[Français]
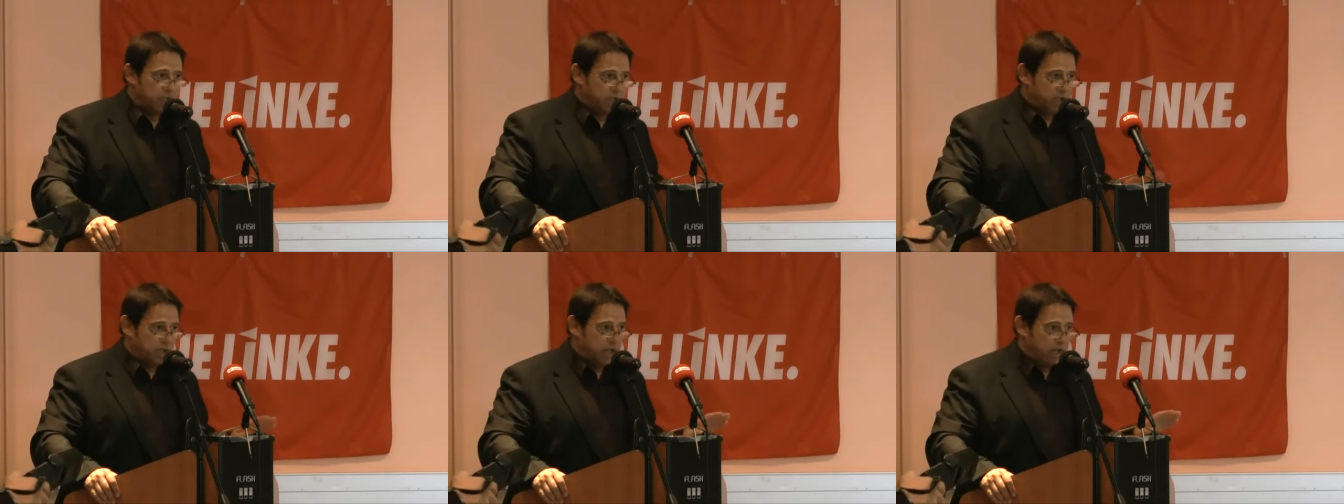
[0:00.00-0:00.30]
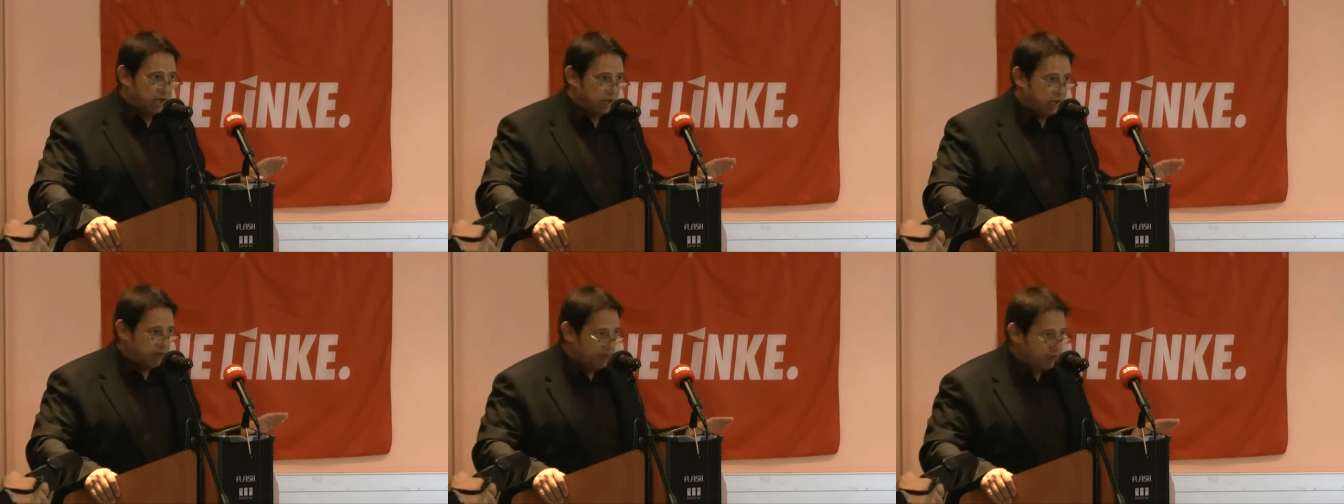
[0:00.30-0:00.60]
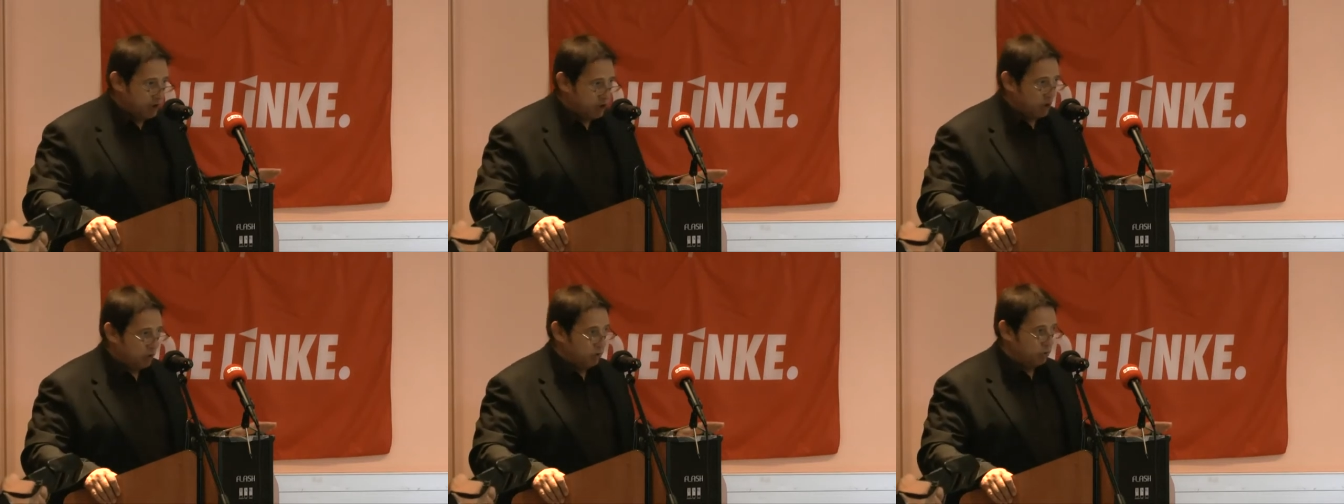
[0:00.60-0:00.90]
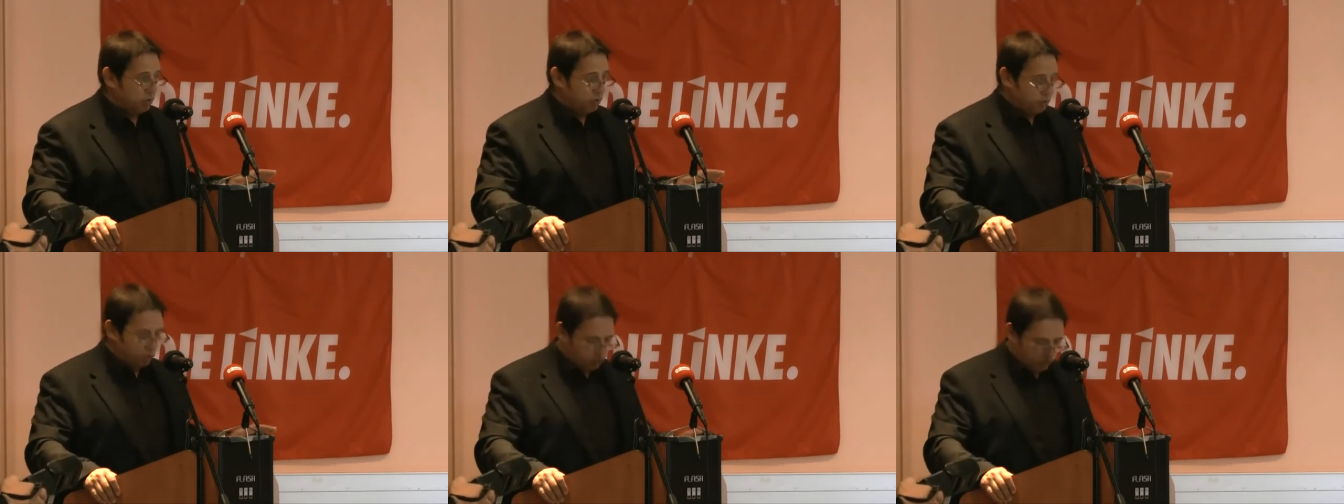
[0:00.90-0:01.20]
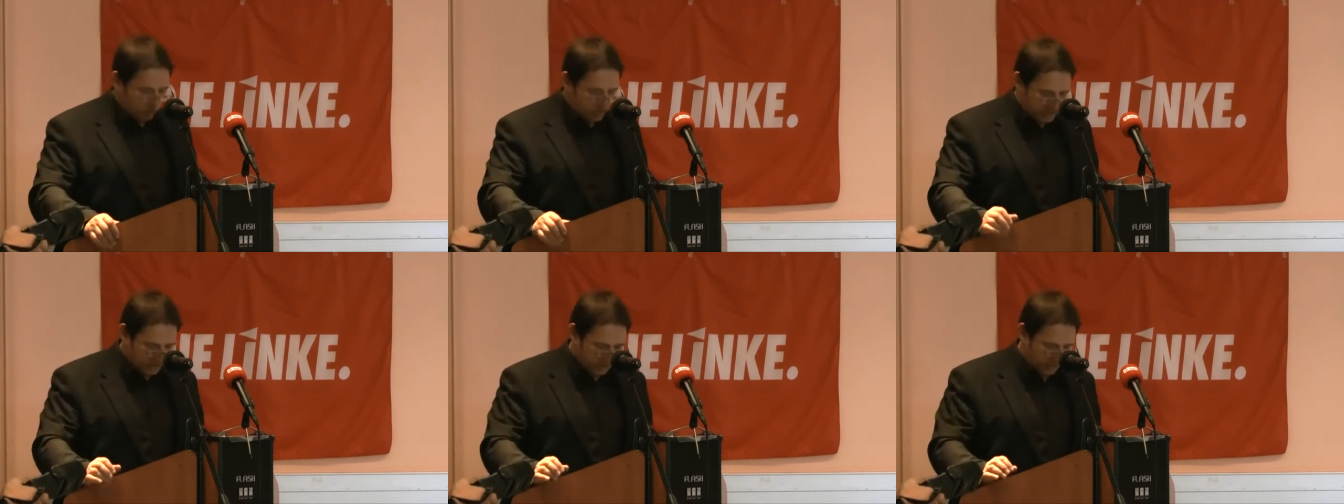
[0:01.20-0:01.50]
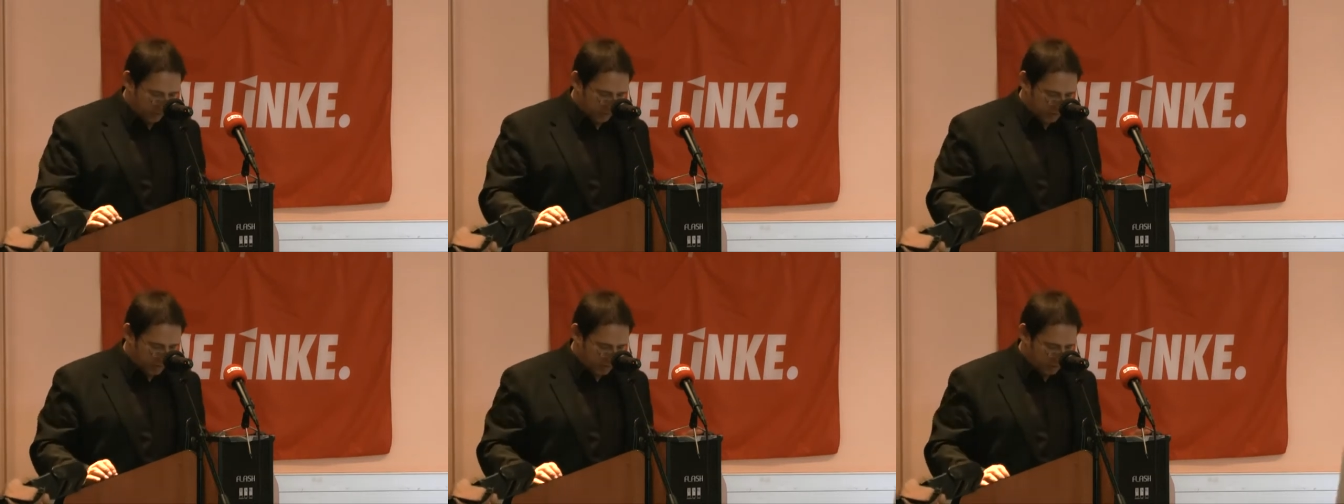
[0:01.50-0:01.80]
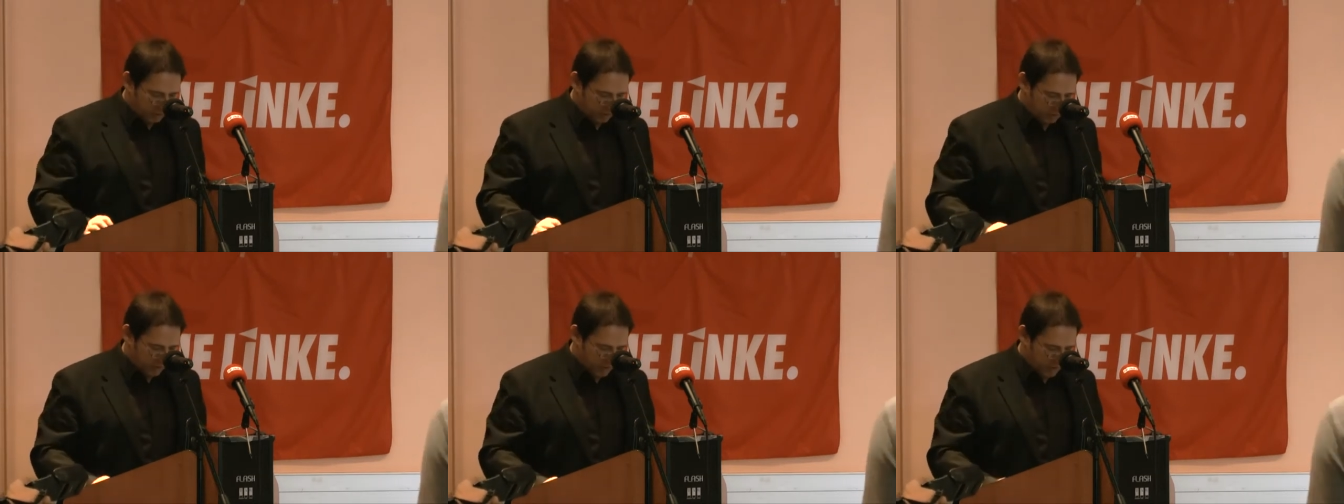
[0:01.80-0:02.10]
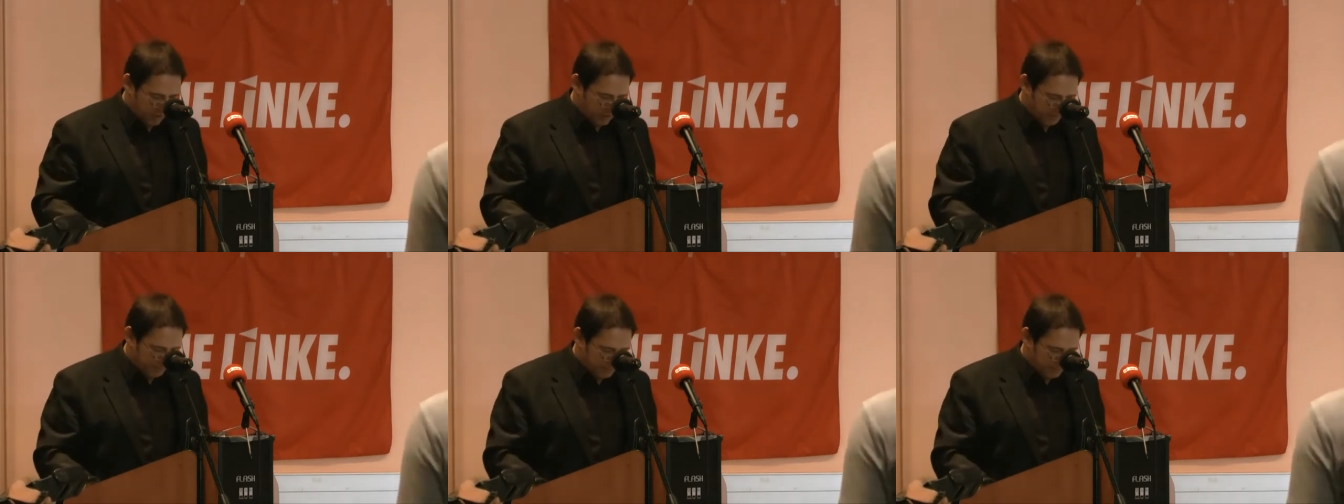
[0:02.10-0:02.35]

Il n'a rien fait, Charles de Gaulle, sur la sécurité sociale.